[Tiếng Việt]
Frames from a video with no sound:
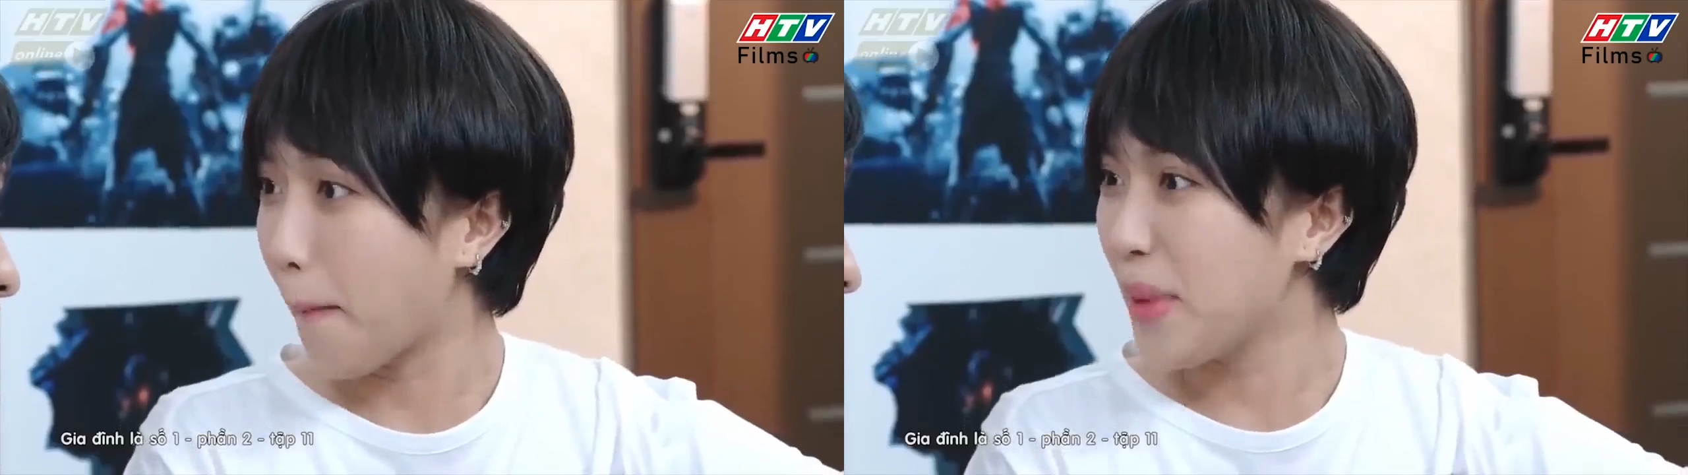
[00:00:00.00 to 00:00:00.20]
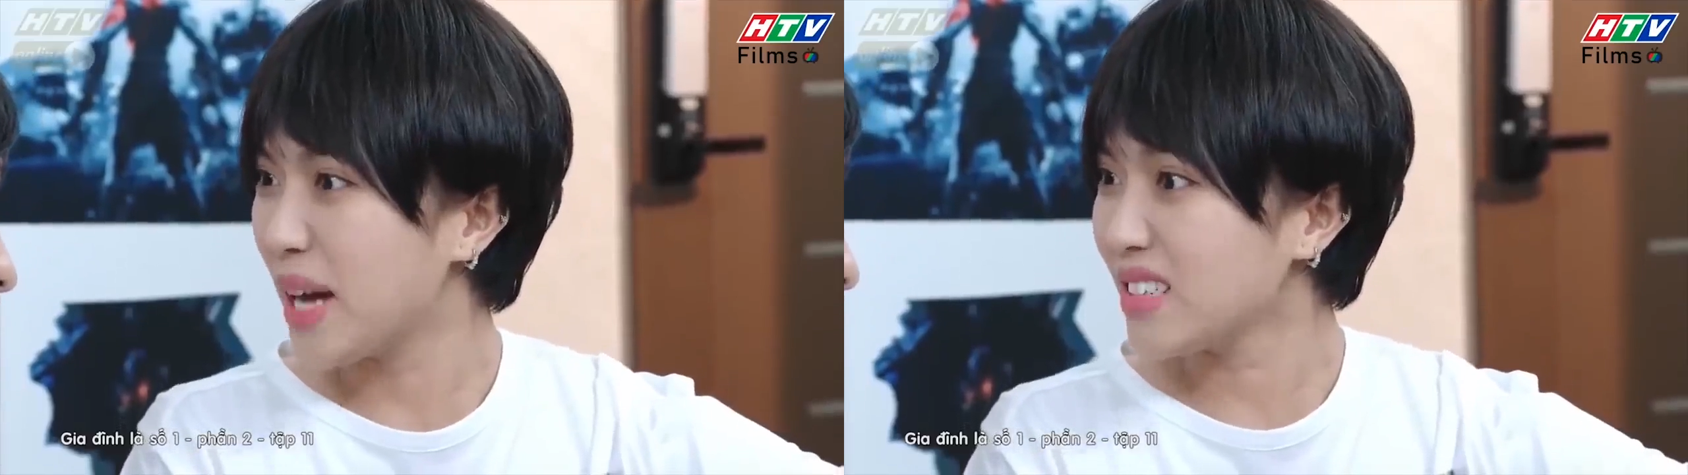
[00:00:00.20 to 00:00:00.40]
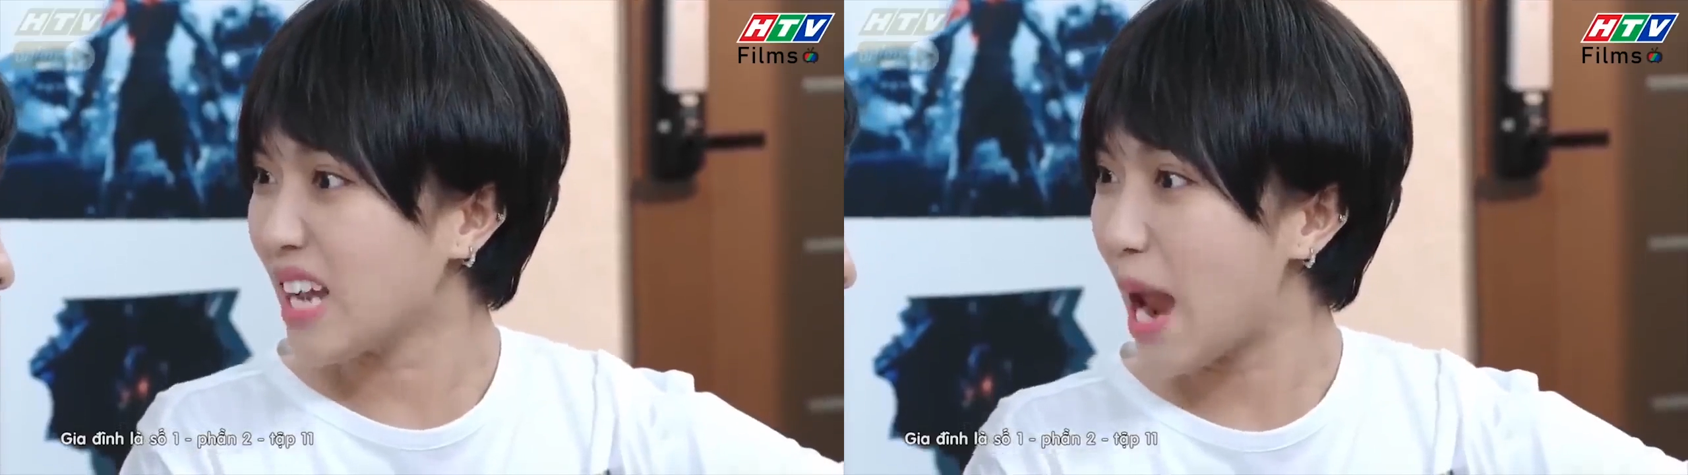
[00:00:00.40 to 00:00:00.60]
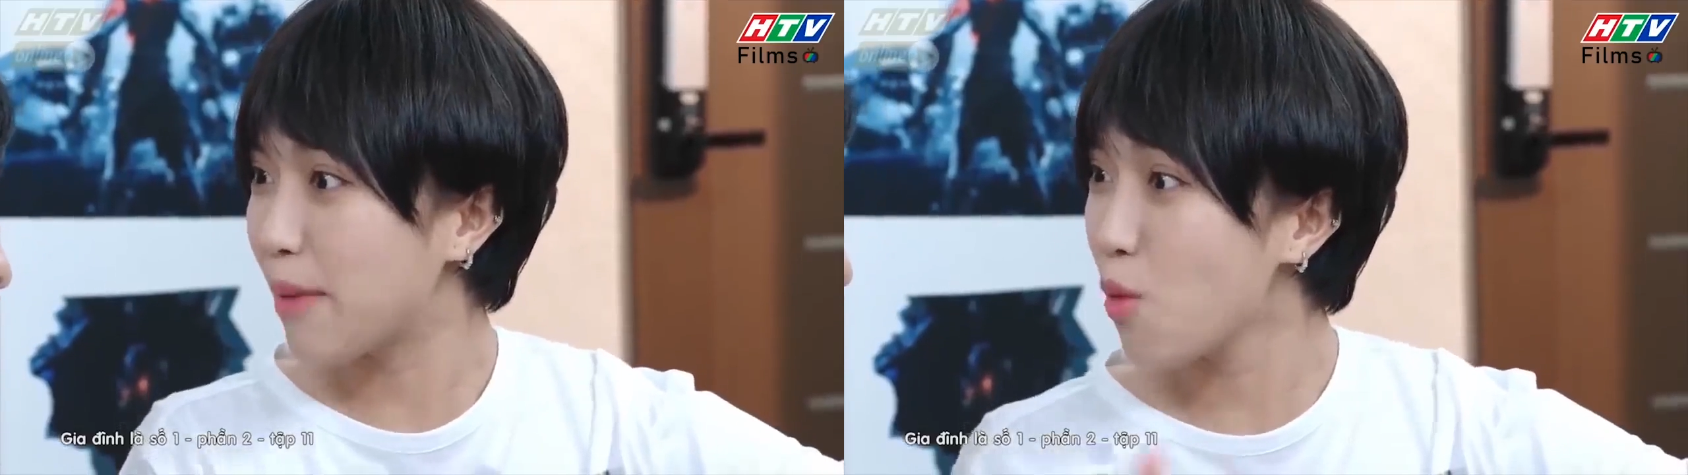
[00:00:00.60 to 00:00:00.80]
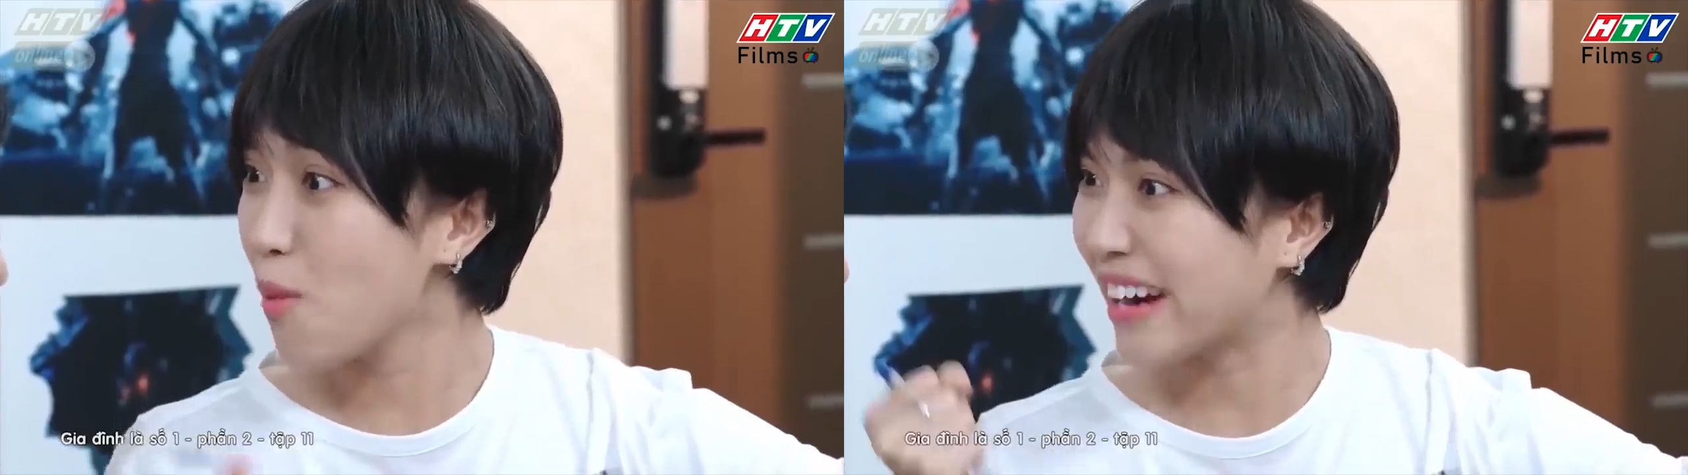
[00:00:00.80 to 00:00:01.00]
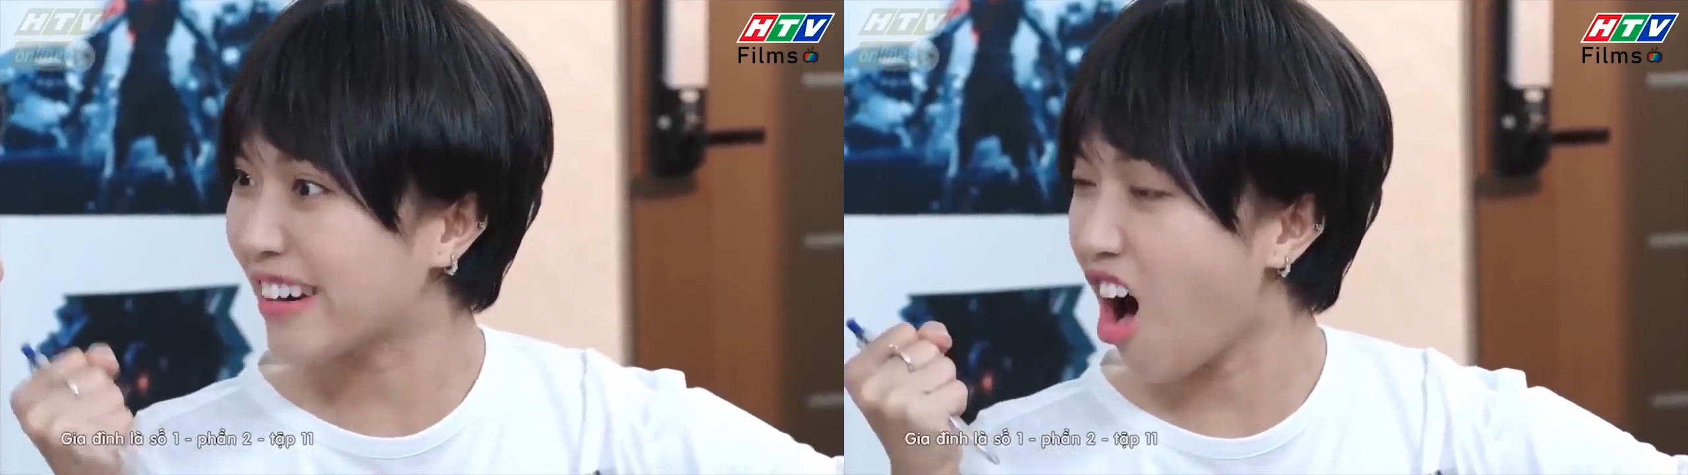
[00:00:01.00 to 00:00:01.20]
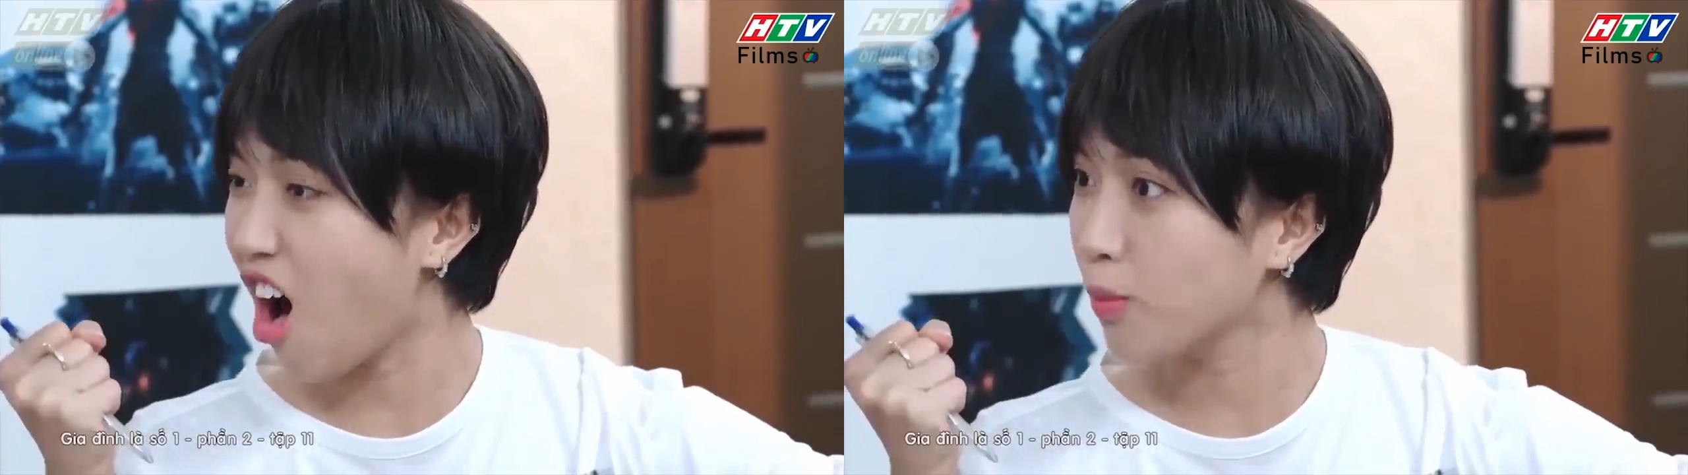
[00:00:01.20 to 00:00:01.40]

bích em muốn bị ăn đòn